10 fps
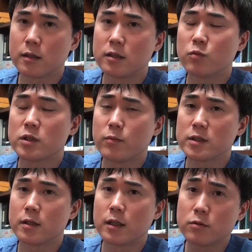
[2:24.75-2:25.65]
何もしま
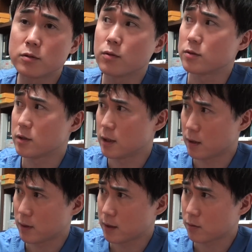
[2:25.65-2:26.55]
せんって嘘をついた
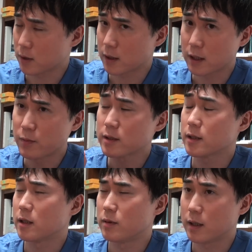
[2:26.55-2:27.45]
場合とか黙って
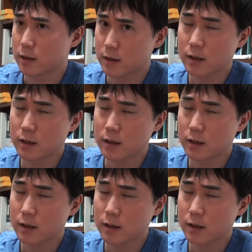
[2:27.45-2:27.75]
た場合